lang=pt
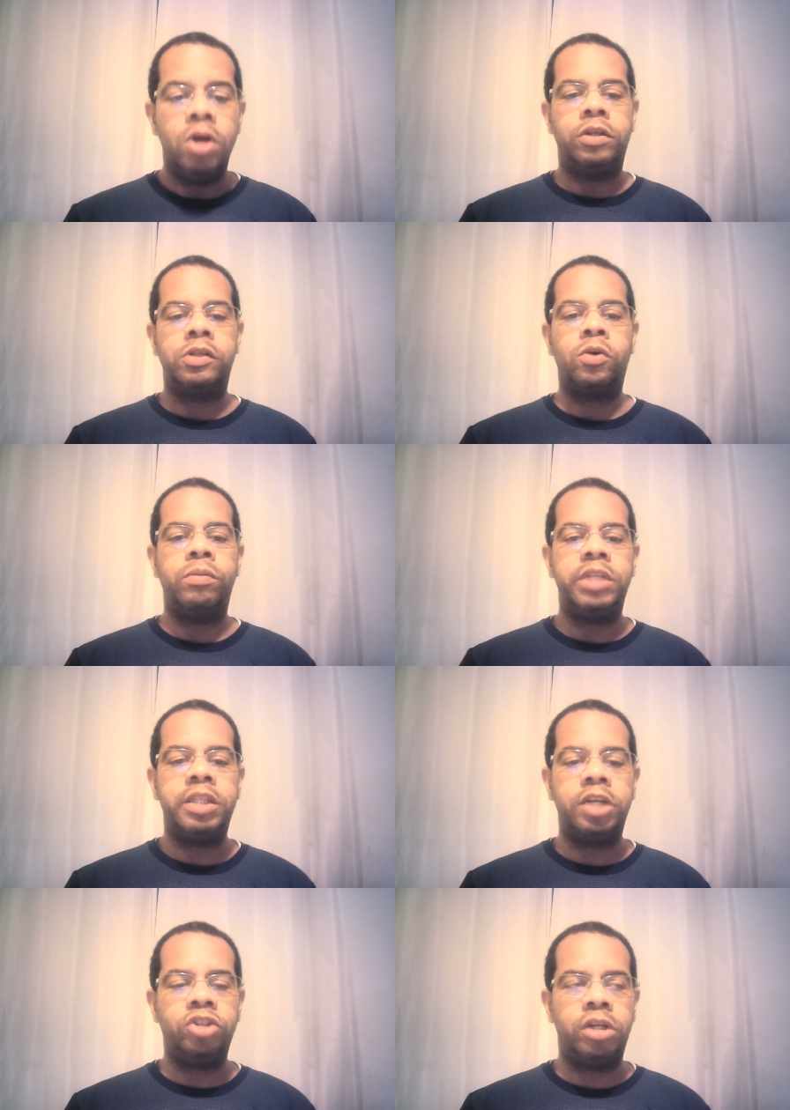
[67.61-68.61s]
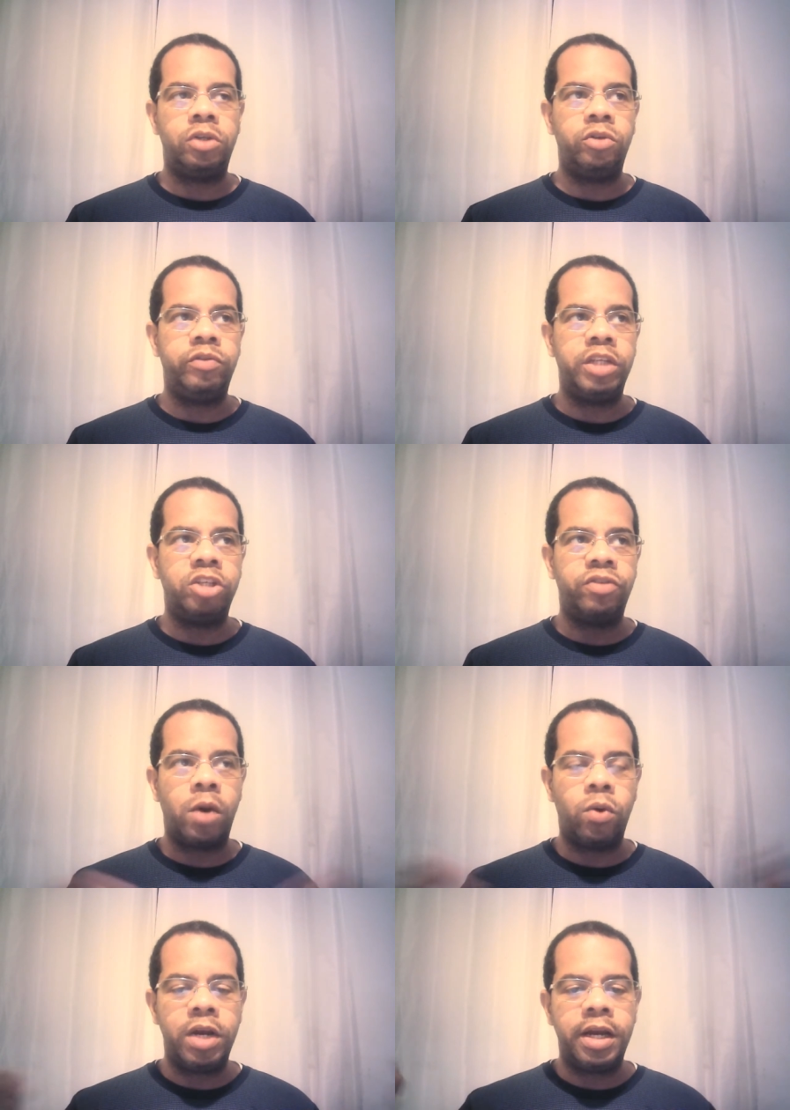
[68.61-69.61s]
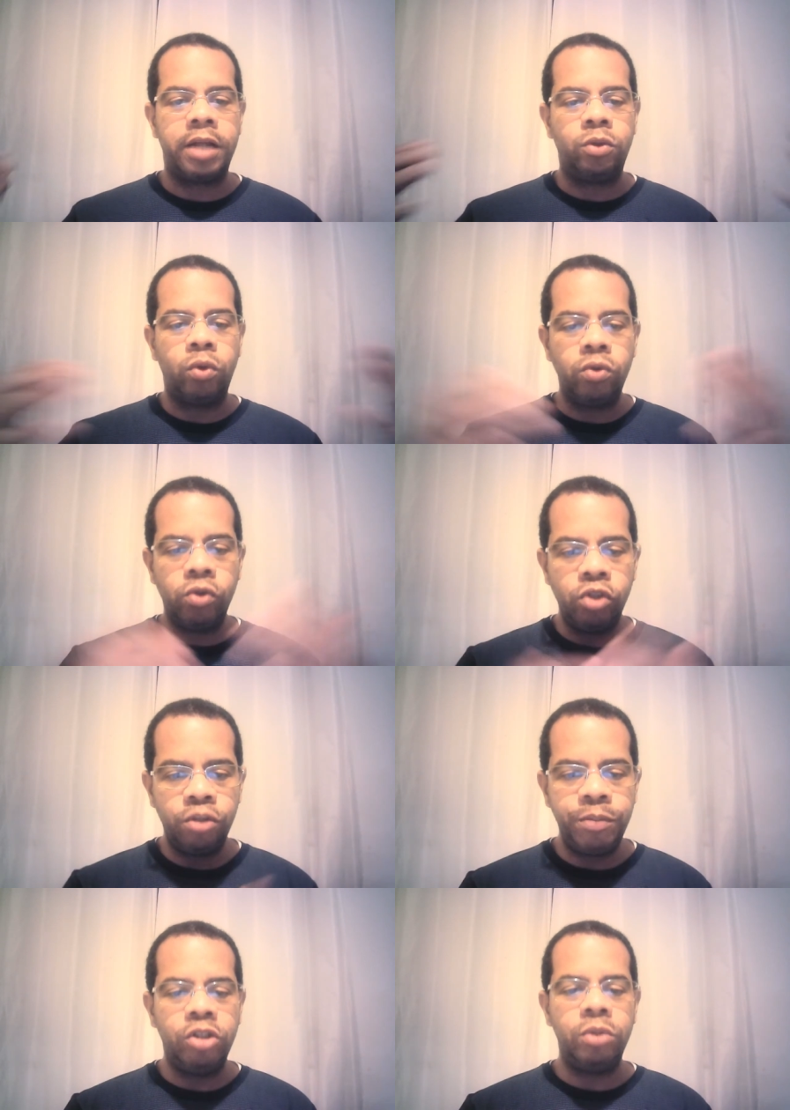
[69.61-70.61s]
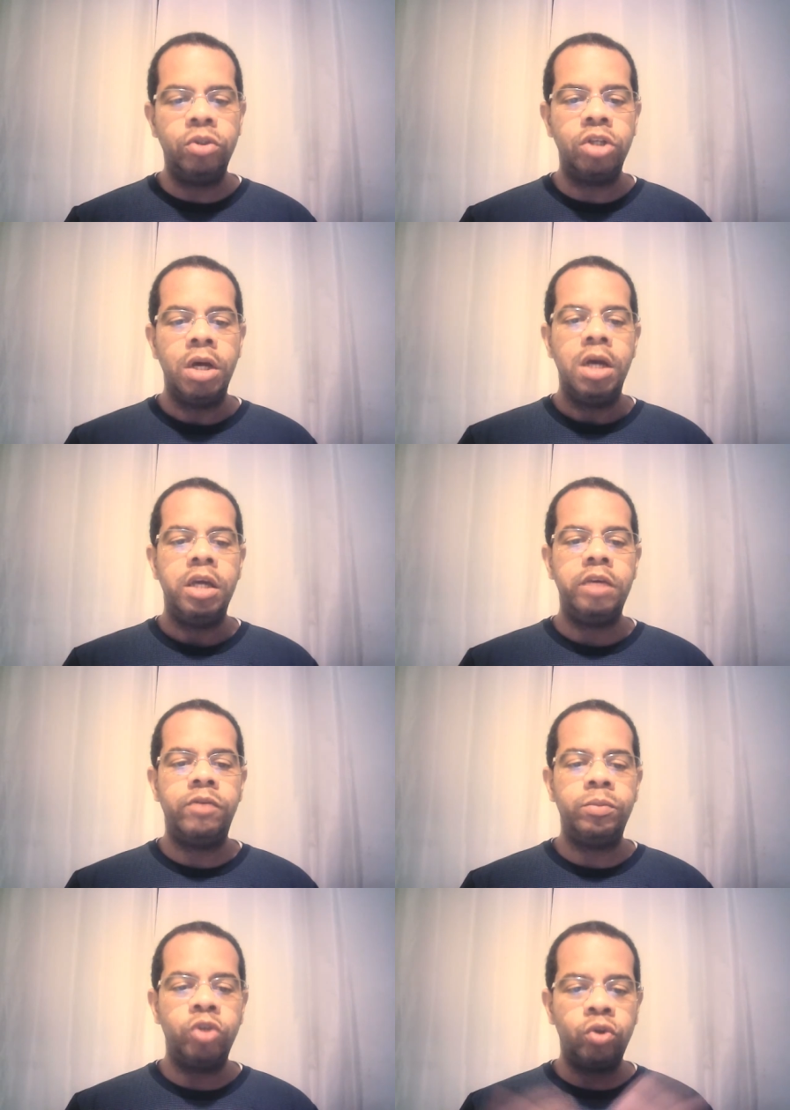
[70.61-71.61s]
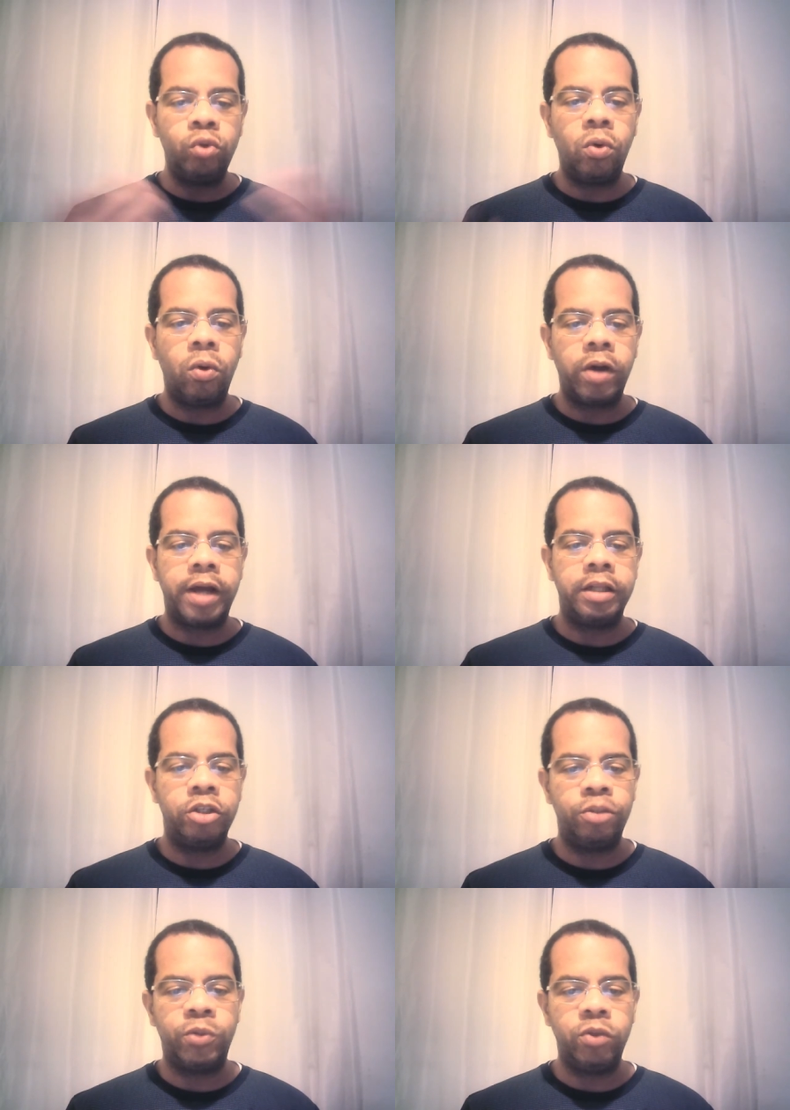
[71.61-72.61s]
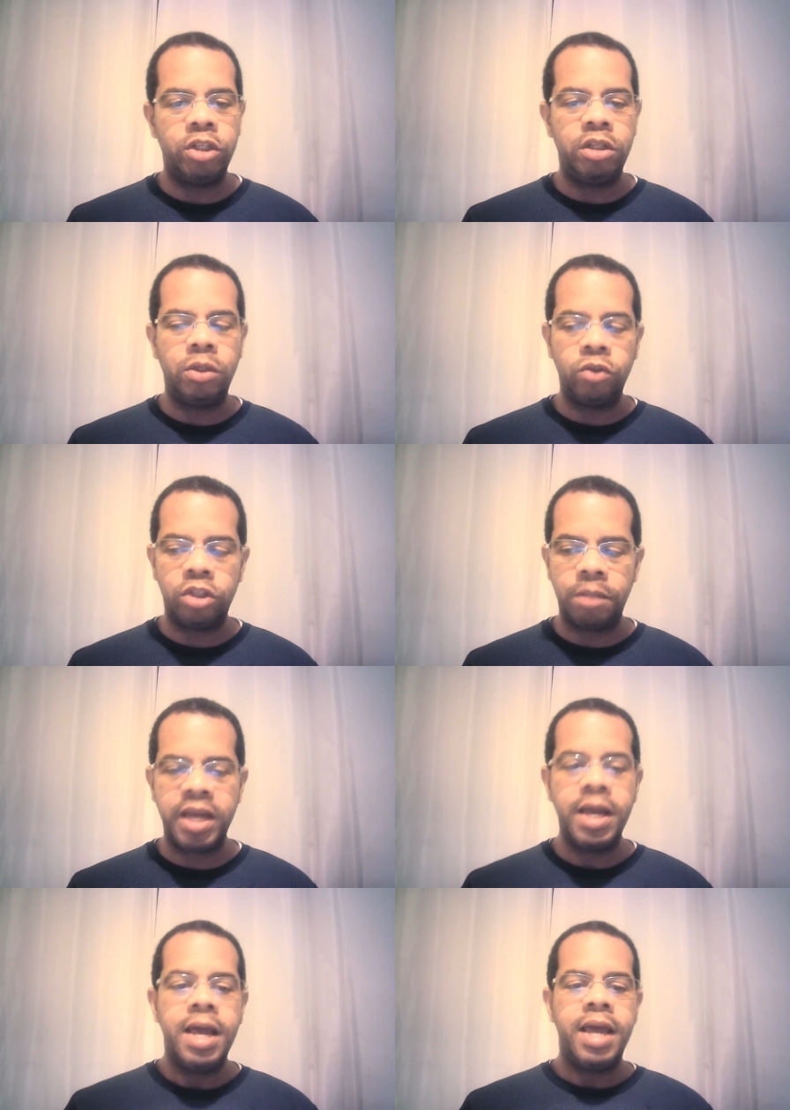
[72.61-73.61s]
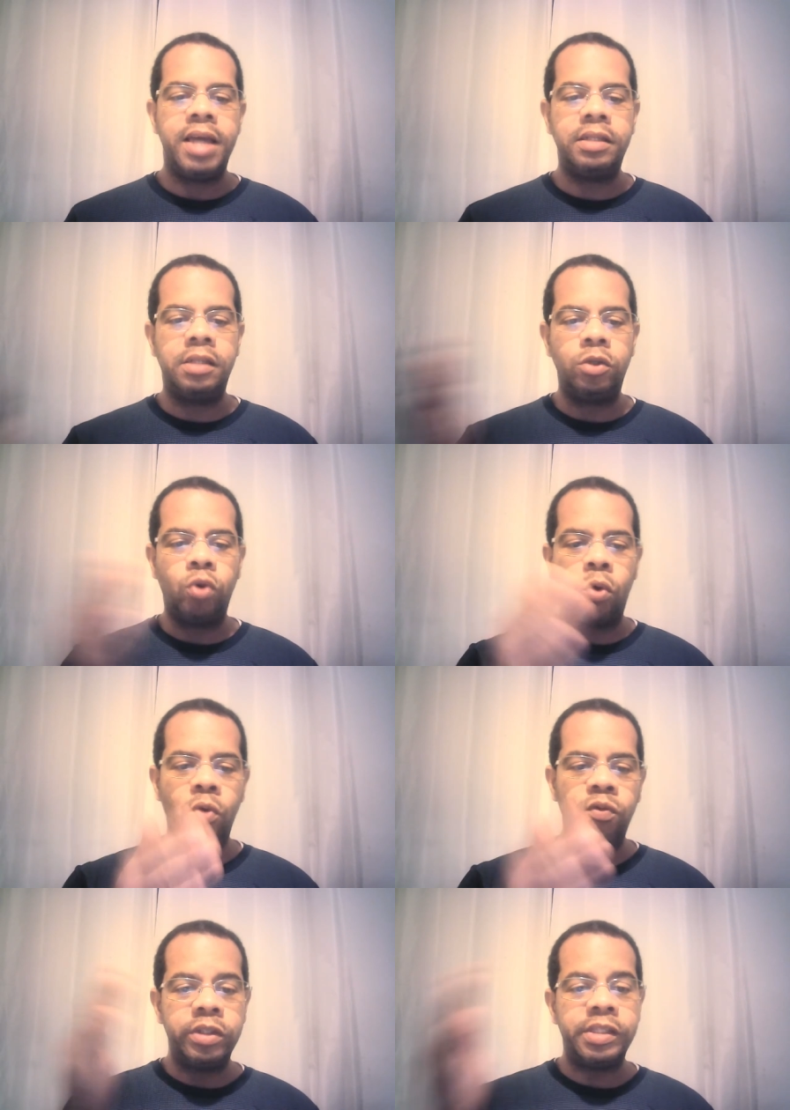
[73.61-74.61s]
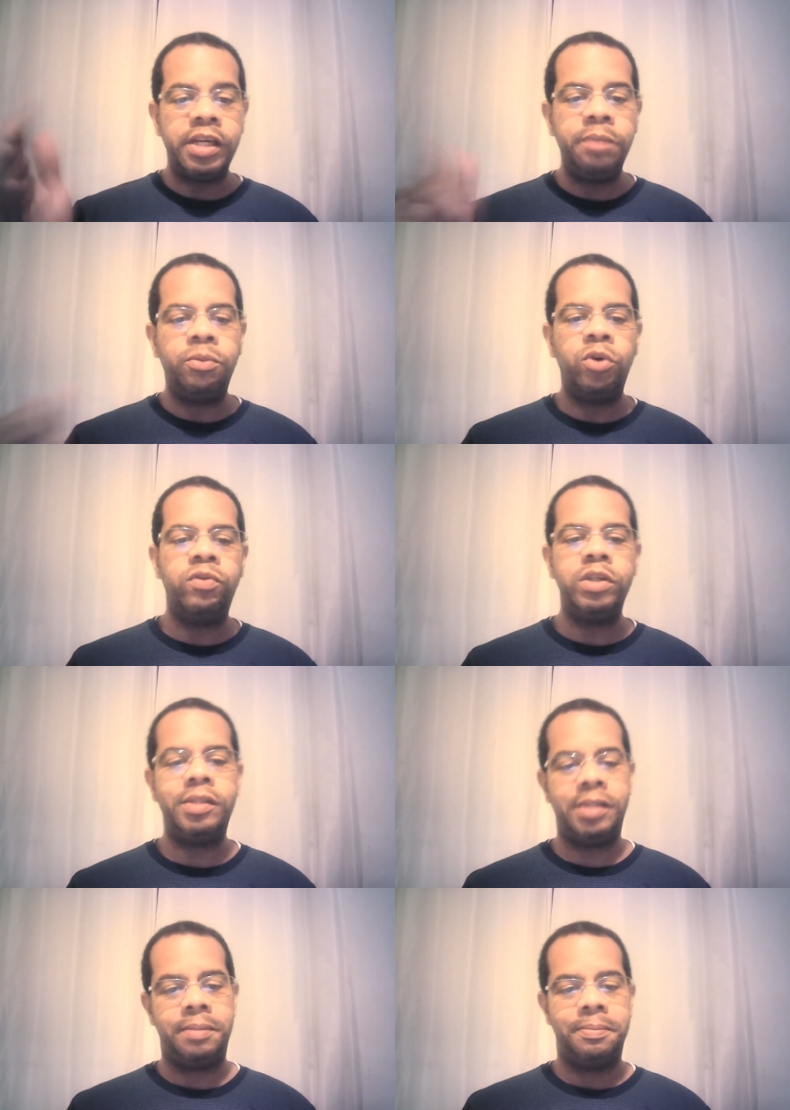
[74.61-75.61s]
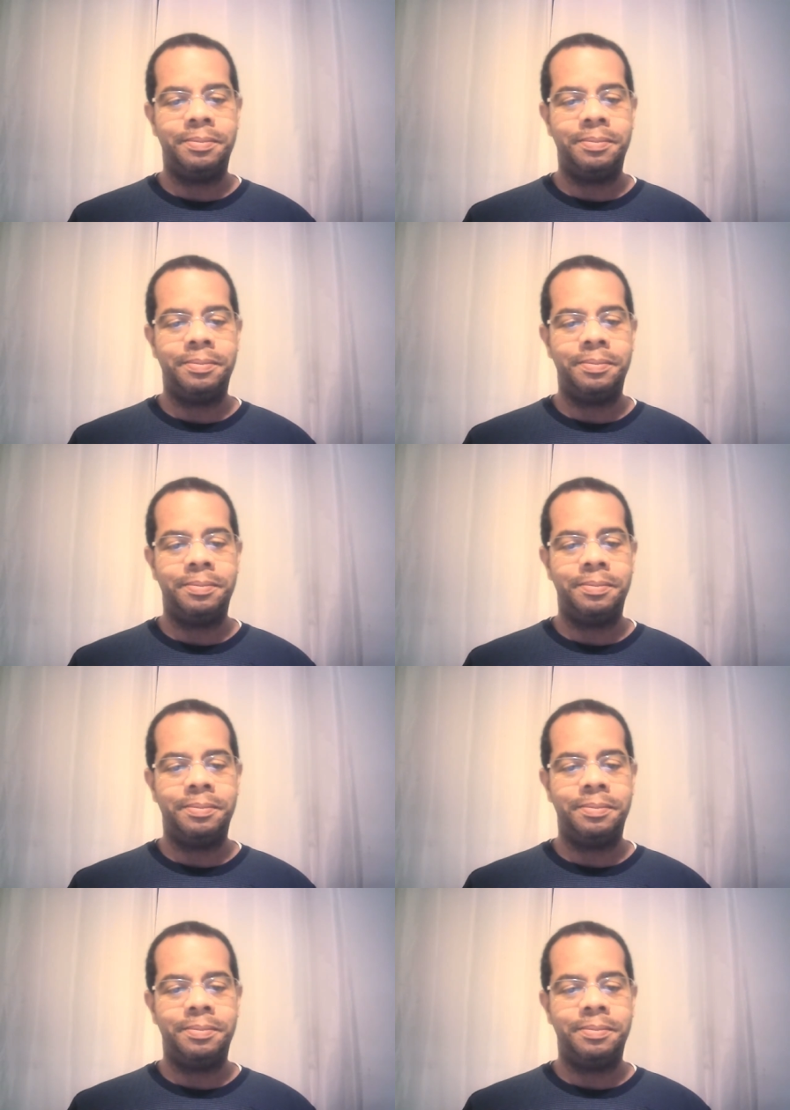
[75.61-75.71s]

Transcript: Nossa comunidade Gerando Vidas vai acolher a todos os pedidos e vamos tudo colocar nas mãos de Deus também, rezando com você e por você.